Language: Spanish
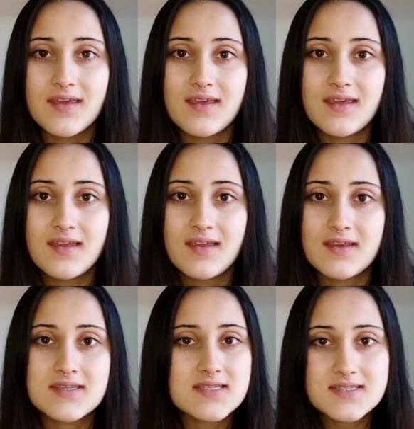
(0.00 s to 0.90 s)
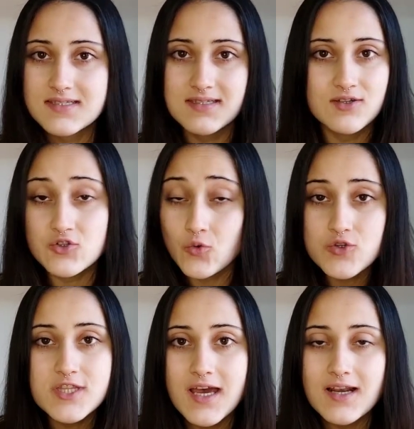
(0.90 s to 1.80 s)
eh, si os
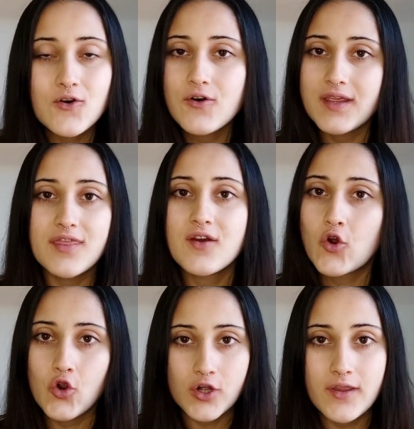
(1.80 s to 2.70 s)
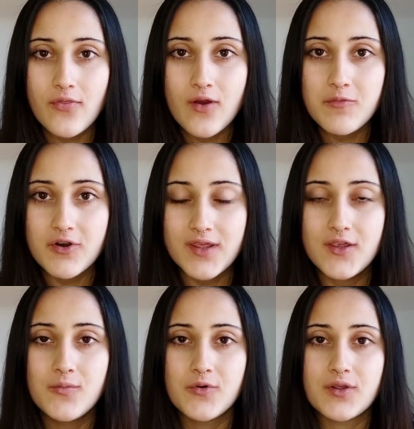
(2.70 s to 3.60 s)
gusta algo, id corriendo a por
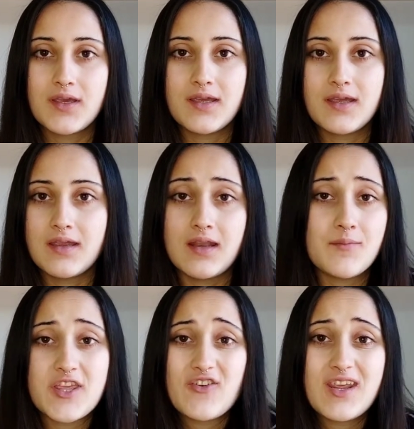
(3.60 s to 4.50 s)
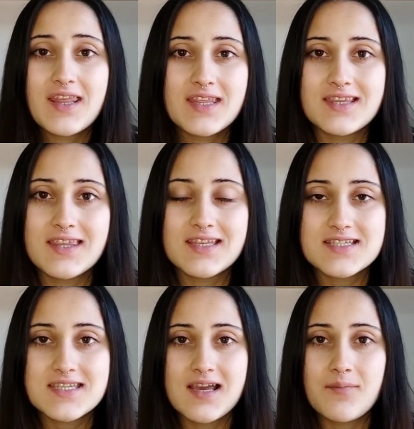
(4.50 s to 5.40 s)
ello porque la mayoría de
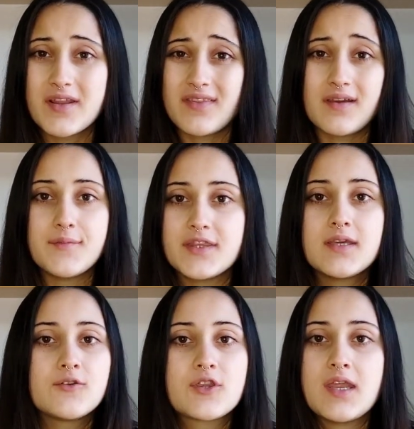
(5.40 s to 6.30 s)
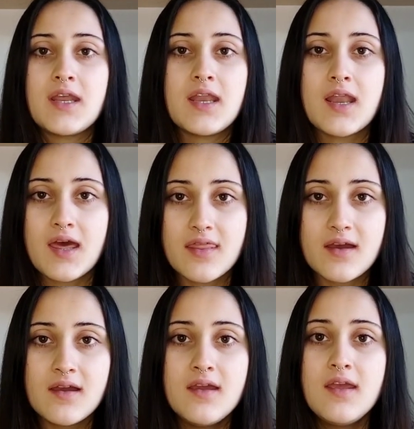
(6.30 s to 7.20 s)
tiendas ya prácticamente no tienen
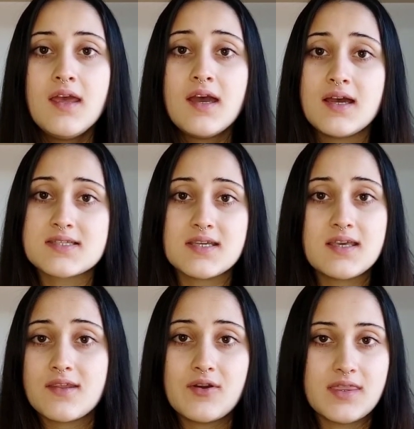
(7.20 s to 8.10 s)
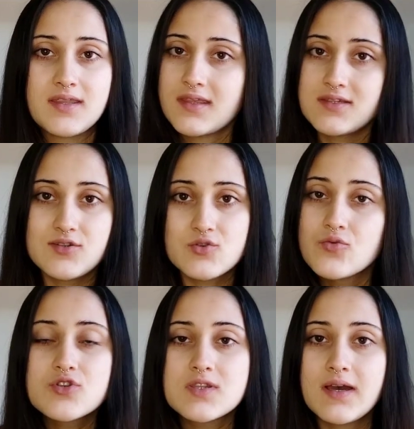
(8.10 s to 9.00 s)
nada. Así que de verdad que si os
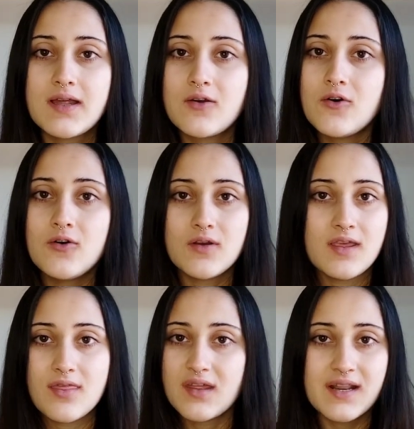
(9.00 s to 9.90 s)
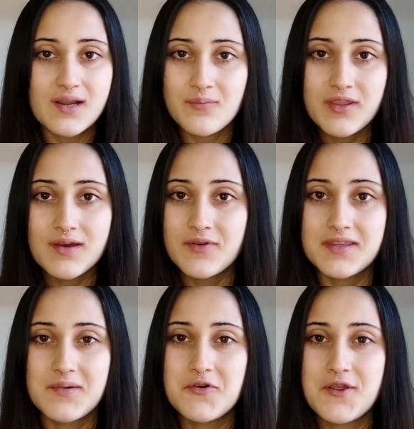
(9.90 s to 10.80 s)
gusta algo, id
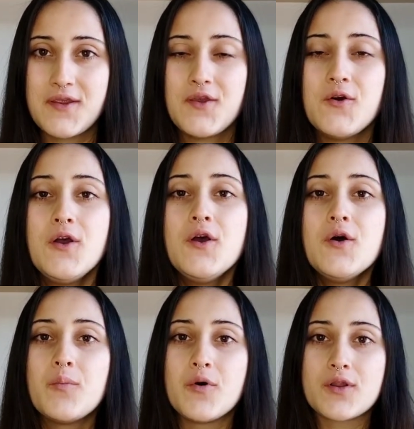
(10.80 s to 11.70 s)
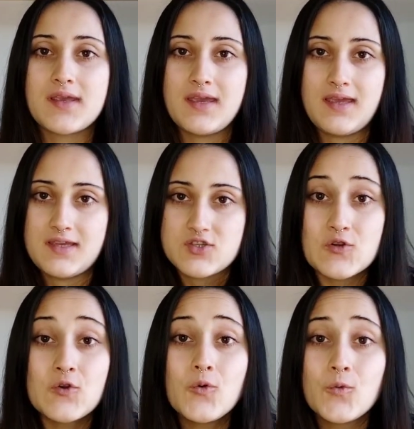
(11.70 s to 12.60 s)
rápidamente a por ello porque
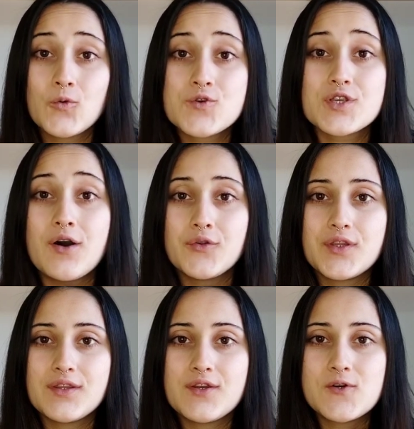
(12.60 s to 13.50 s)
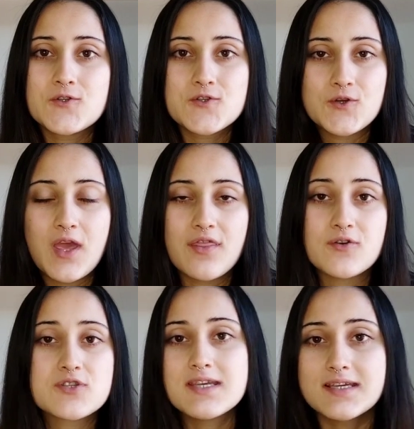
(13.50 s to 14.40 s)
son unos auténticos
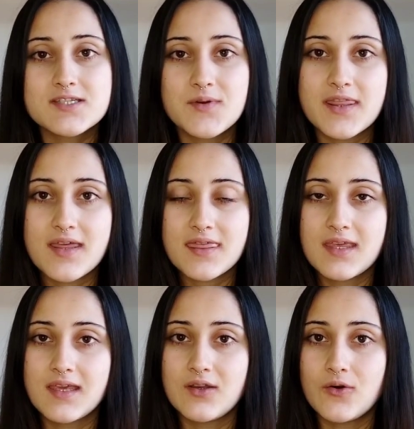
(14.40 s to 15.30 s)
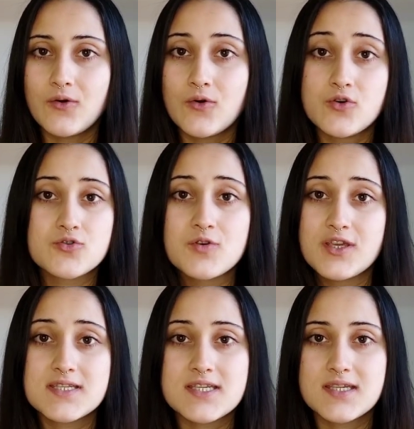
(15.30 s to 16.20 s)
chollazos. Sí que es verdad que no os voy
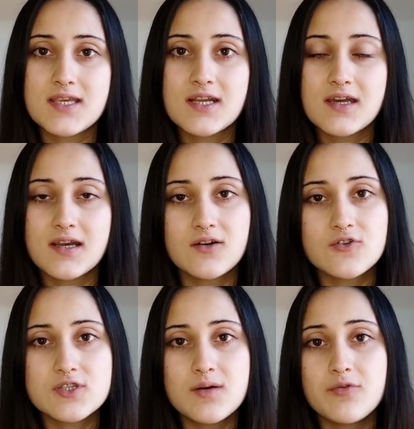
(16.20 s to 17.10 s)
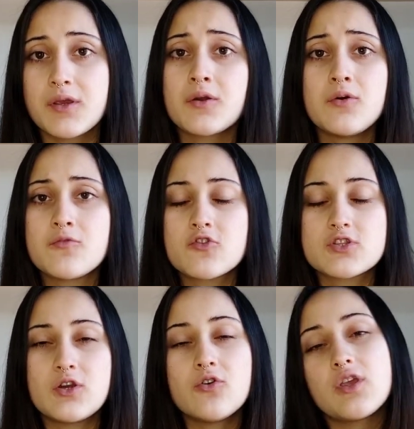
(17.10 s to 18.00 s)
a enseñar gran cosa porque como
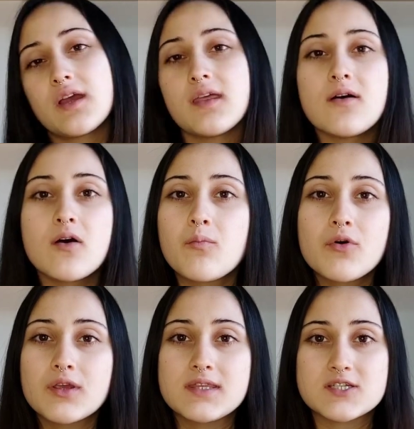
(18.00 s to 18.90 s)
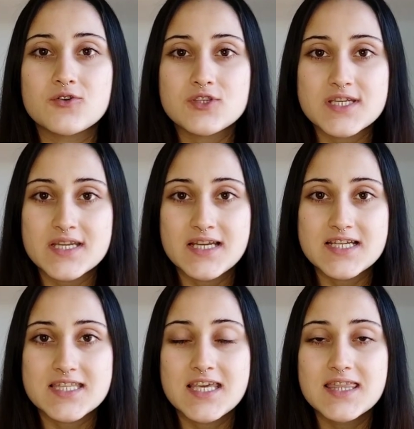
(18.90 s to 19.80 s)
os digo ya quedaban poquitas cosas en
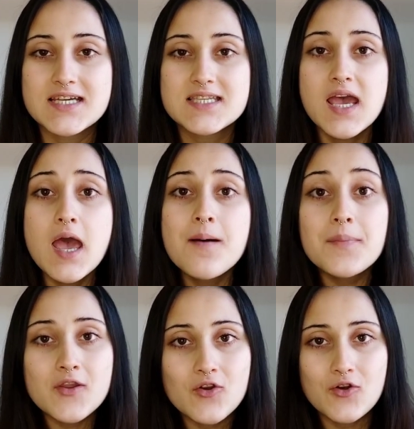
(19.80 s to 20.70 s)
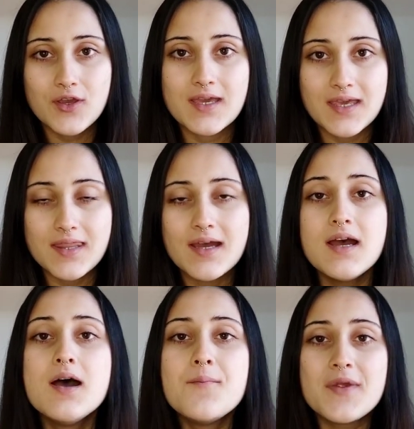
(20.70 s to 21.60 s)
las tiendas, pero lo que
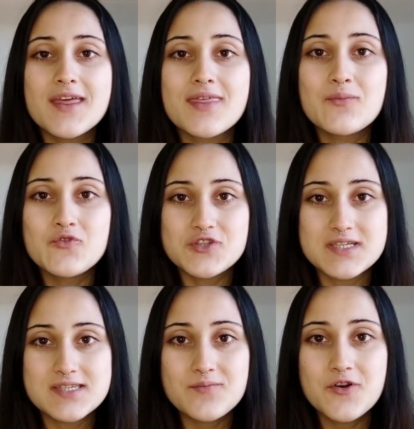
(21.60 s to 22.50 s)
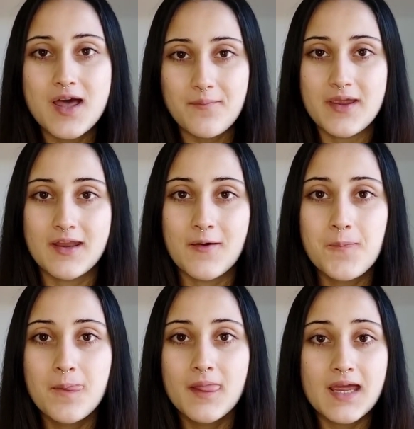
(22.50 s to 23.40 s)
queda merece muchísimo la pena.
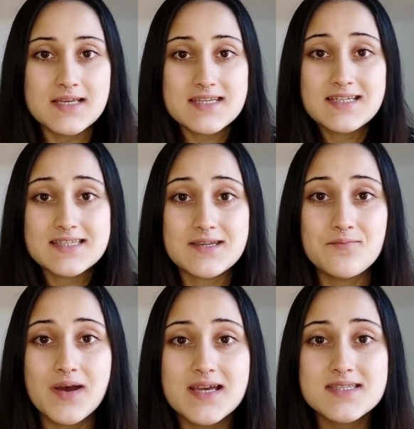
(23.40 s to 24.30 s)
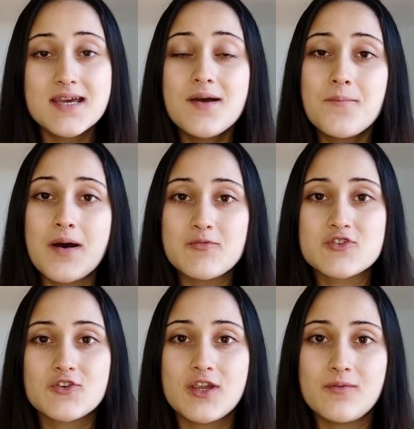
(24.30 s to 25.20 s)
Así que sin más,
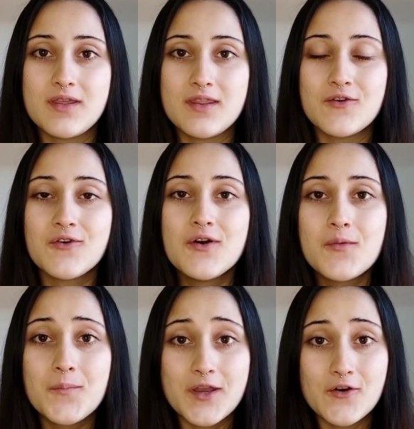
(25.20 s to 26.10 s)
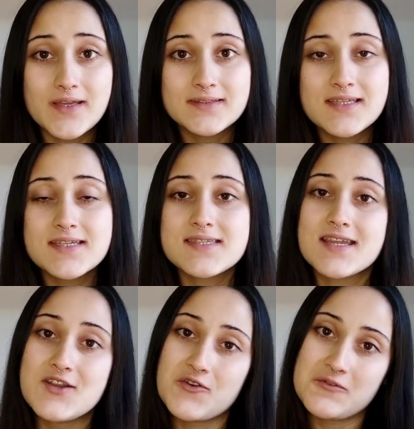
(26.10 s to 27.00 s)
vamos con el vídeo. Pero antes,
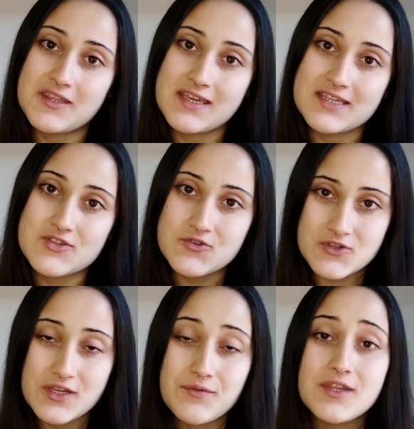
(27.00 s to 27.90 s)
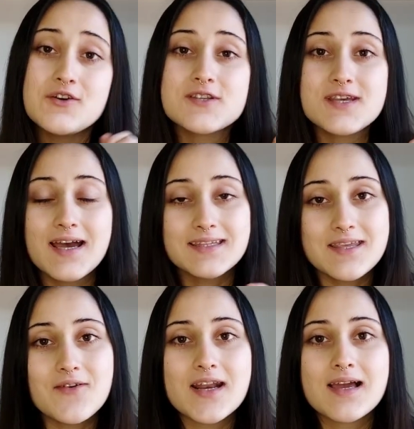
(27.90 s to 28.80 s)
no olvidéis suscribiros,
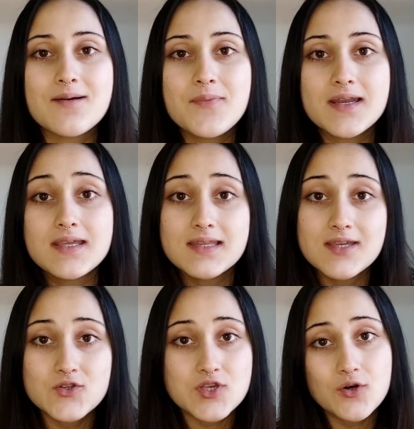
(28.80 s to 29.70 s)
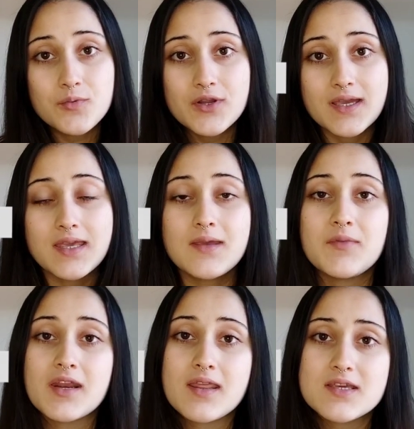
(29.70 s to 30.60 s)
activar la campanita y os dejo por aquí
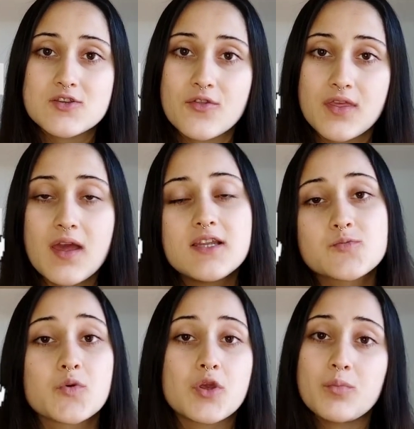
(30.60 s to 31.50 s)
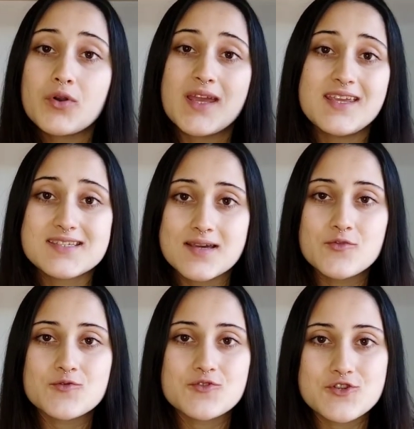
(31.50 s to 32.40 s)
mis redes sociales porque por ahí
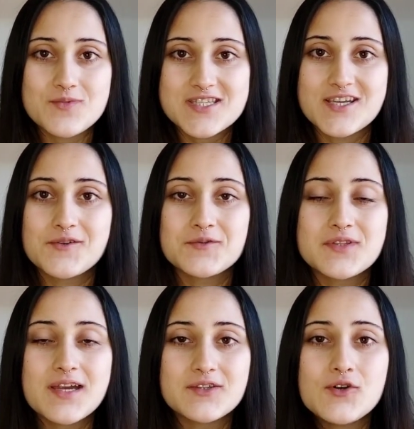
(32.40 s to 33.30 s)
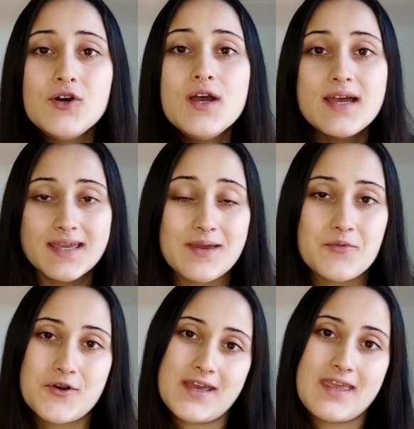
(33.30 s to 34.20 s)
estamos mucho más en contacto que
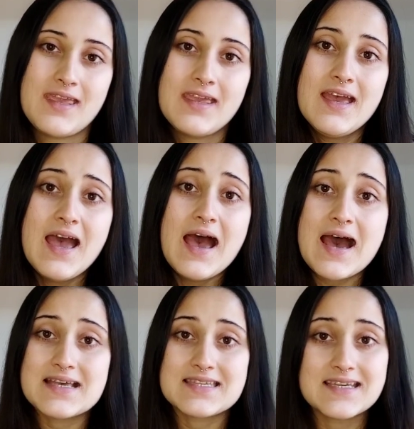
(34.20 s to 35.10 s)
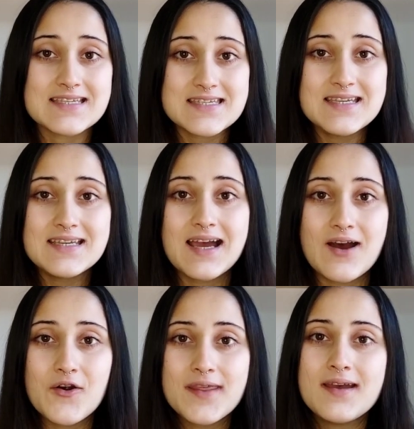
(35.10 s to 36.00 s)
por aquí. Así que sí,
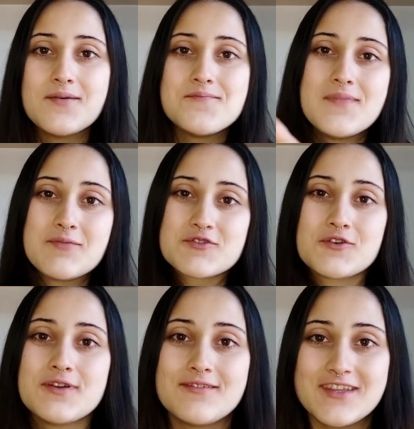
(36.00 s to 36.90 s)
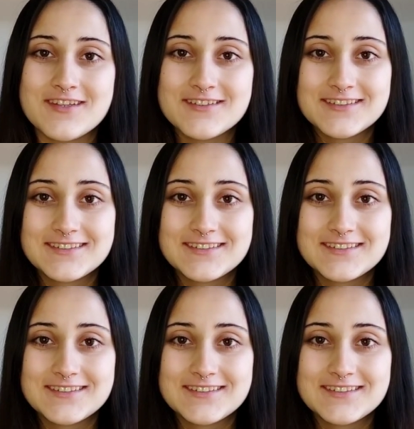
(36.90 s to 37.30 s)
ahora vamos con el vídeo.